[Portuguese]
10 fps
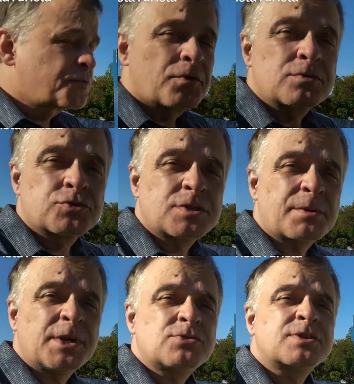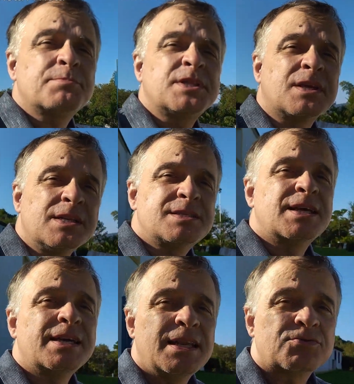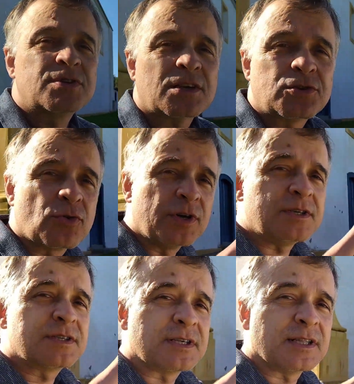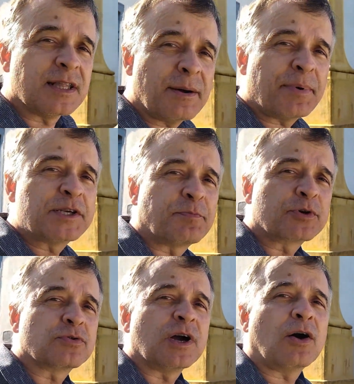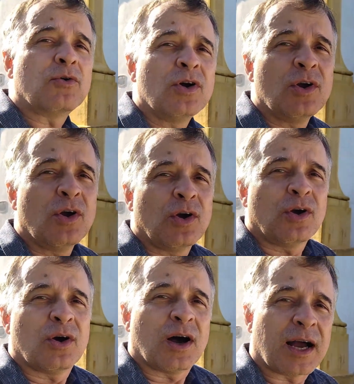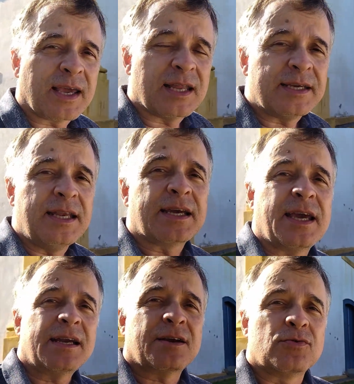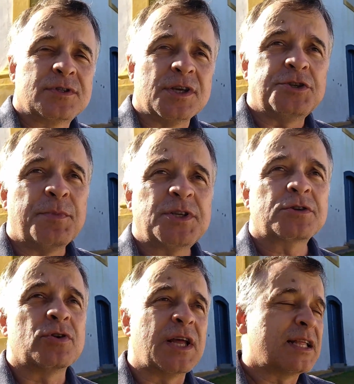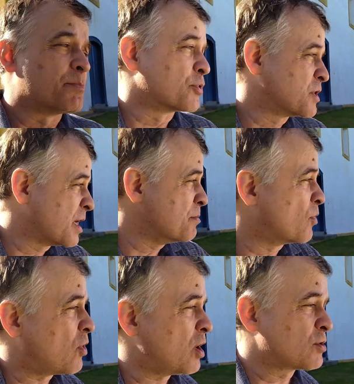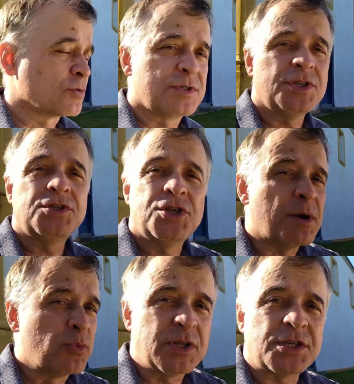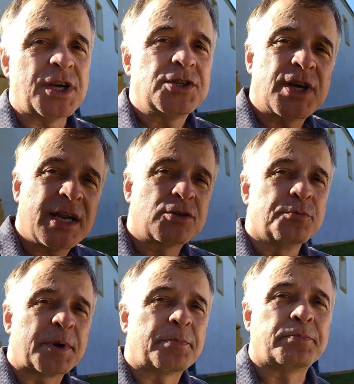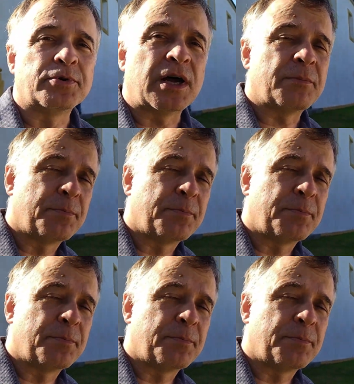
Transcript: foram justamente os habitantes da ilha dos Açores, lá perto de Portugal. Aquela ilha que era constantemente assolada por terremotos e tinha muita gente, já era super, popular,